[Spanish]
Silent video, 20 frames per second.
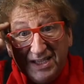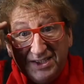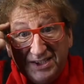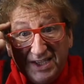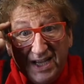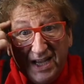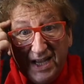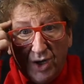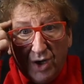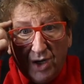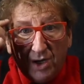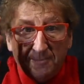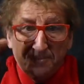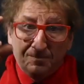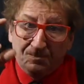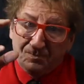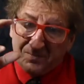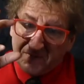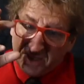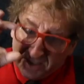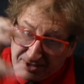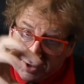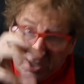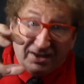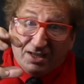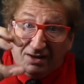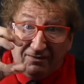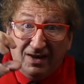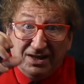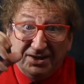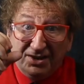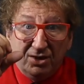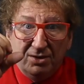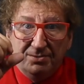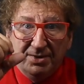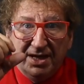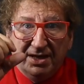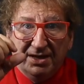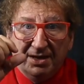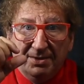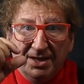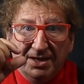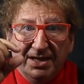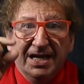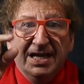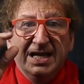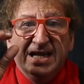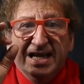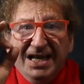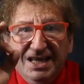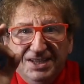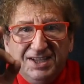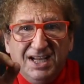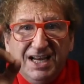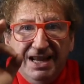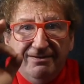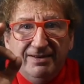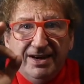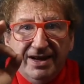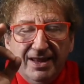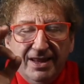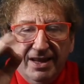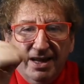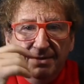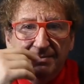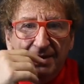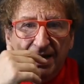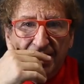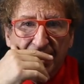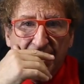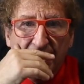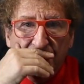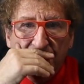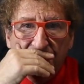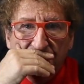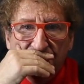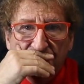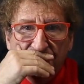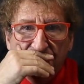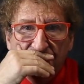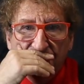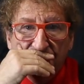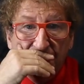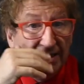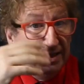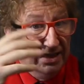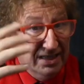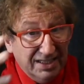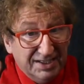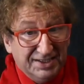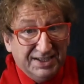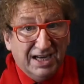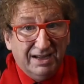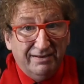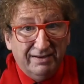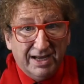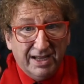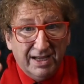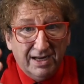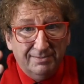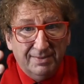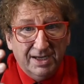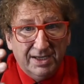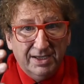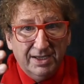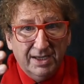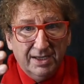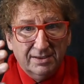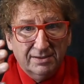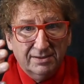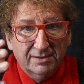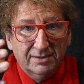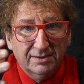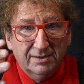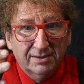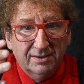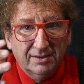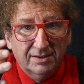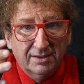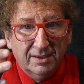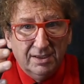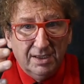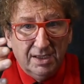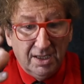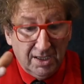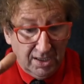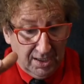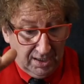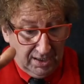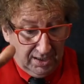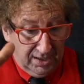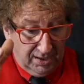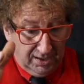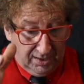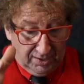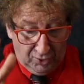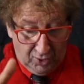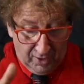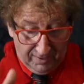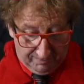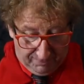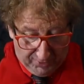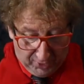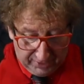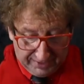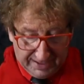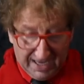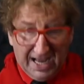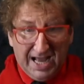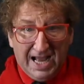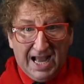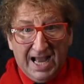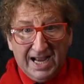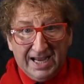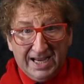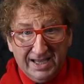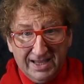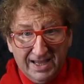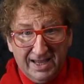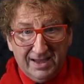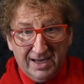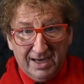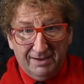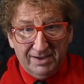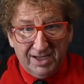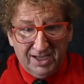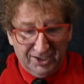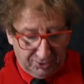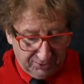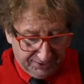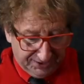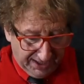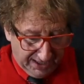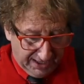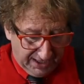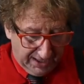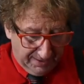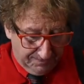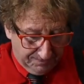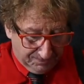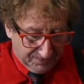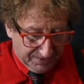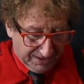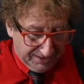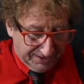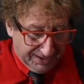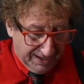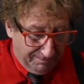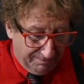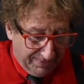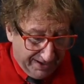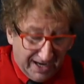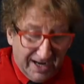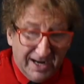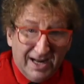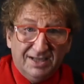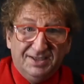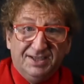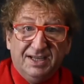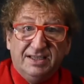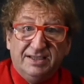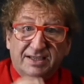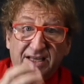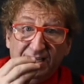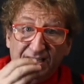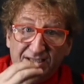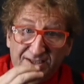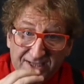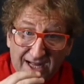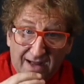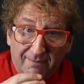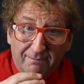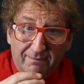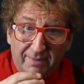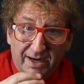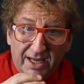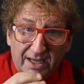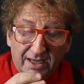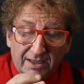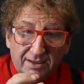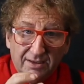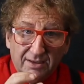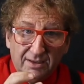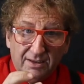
deseo y satisfacerlo inmediatamente. Esa es la verdadera magia. Esa es la verdadera magia. No importa a qué edad de la vida sucede, si apenas naces tenés hambre,